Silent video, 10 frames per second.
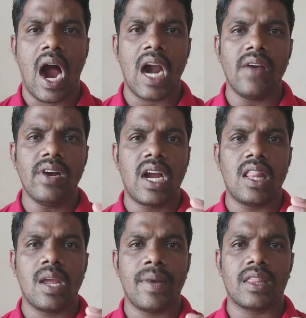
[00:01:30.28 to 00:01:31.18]
அளவுக்கு
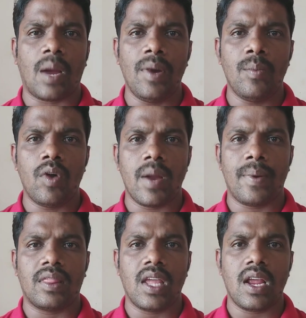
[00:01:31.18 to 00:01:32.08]
அதிகமாக தமிழ் மொழியை
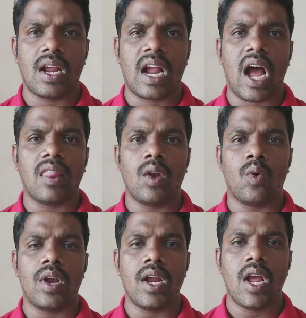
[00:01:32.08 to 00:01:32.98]
பற்றி காதல்
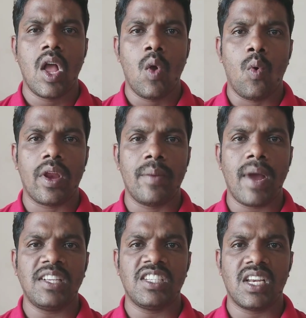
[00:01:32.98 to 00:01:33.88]
கொண்டு ஒரு
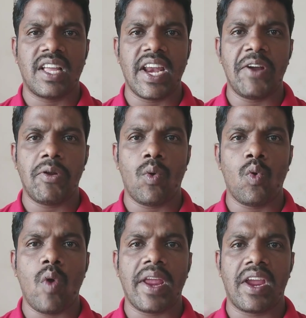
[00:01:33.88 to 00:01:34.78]
இமேஜினேஷன் கிரியேட்டிவை
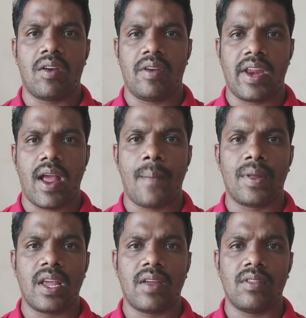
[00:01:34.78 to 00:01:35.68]
உருவாக்கிக்கணும் நீங்கள் அப்போ
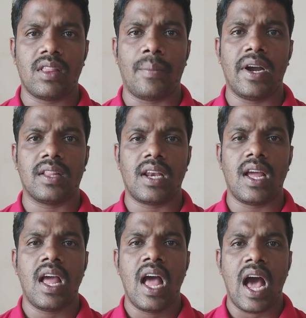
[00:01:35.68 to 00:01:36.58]
தான் இங்கே வந்து தமிழகத்தில்
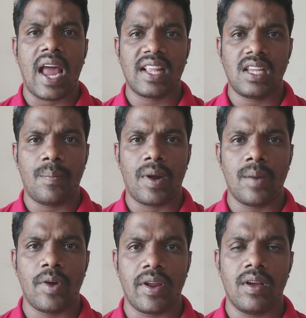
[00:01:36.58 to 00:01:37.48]
அரசியல் பண்ண
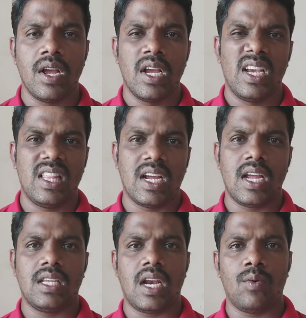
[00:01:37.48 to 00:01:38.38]
முடியும்
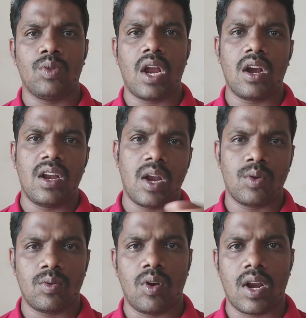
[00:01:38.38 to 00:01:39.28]
இதுக்கு சில உதாரணங்களையும்
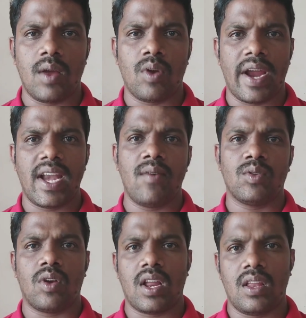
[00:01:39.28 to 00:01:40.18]
நான் சொல்கிறேன் ஒரு
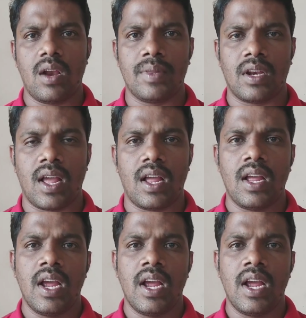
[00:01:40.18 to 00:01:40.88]
ஐடியாவும் சொல்கிறேன் அது என்னென்னு பார்த்தீங்கன்னா